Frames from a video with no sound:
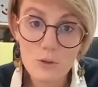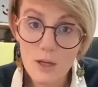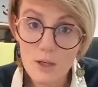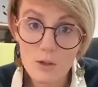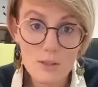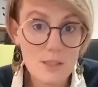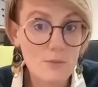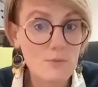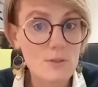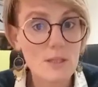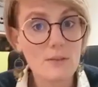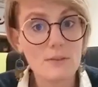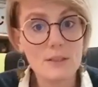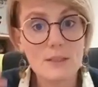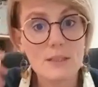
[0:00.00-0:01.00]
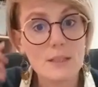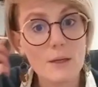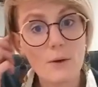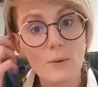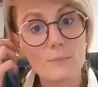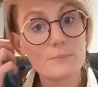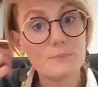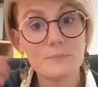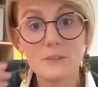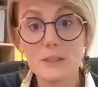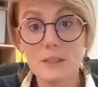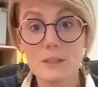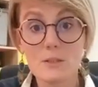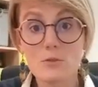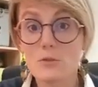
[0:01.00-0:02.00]
Alors, si vous avez des,
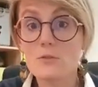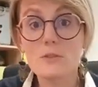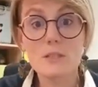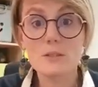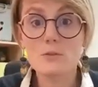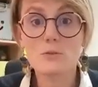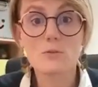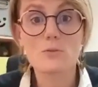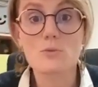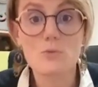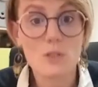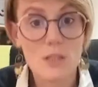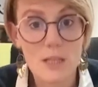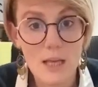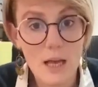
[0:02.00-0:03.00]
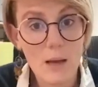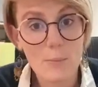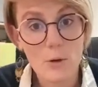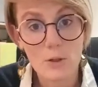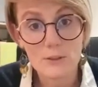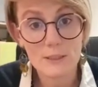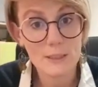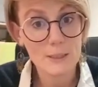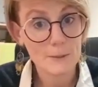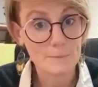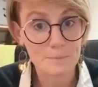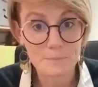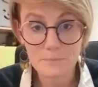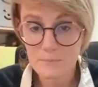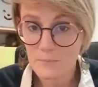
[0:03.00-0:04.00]
des envies de sujets à aborder,
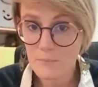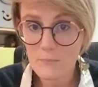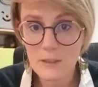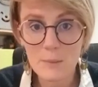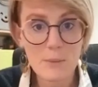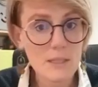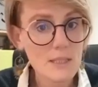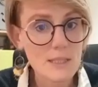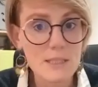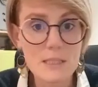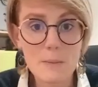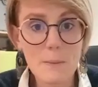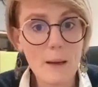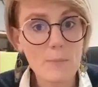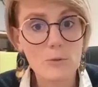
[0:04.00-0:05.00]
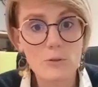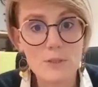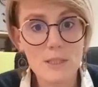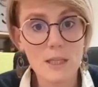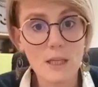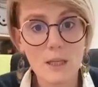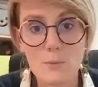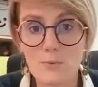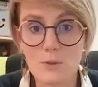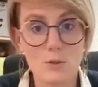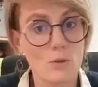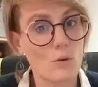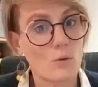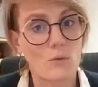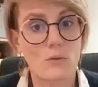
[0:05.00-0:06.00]
bah, n'hésitez pas à me le dire. Et puis,
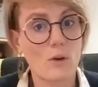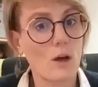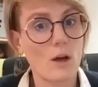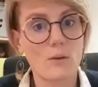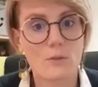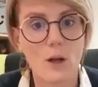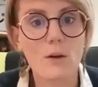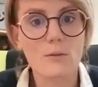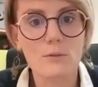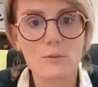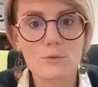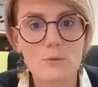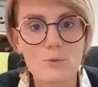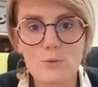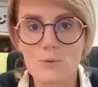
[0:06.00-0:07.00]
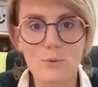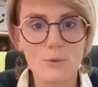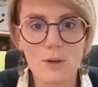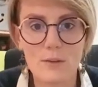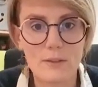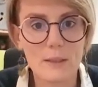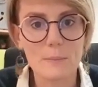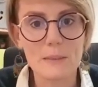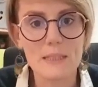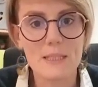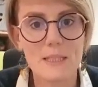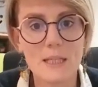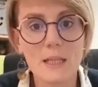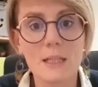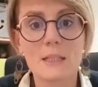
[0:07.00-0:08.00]
on fera en fonction avec
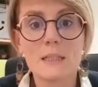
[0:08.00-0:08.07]
plaisir.